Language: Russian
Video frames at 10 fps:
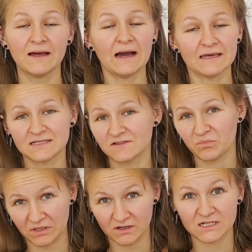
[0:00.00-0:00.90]
а если вы
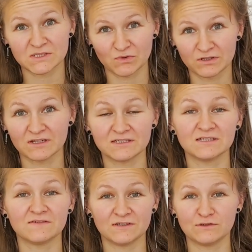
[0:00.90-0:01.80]
первый раз смотрите
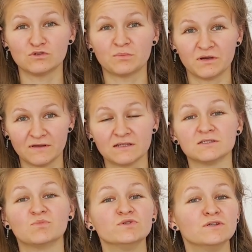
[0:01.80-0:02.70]
это видео, то поверьте,
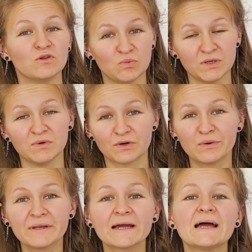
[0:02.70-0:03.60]
будет любимая
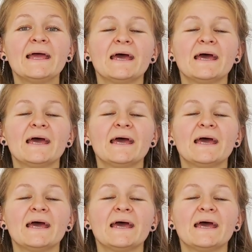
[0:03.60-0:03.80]
рубрика,